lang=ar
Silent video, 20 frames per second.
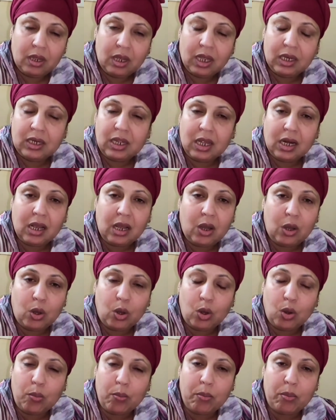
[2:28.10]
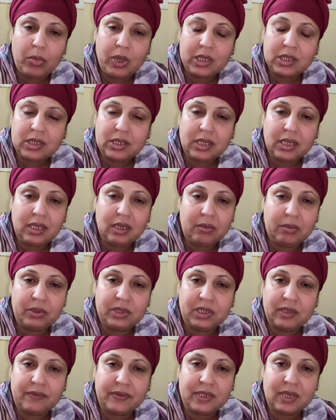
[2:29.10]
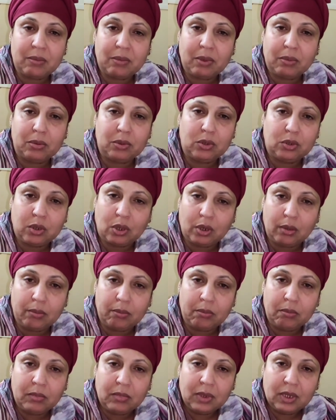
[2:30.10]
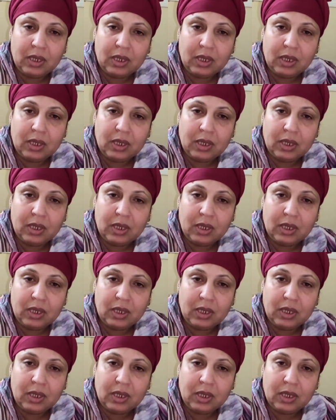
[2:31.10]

انا راه ام ماتت لي بنتي بسبب الظلم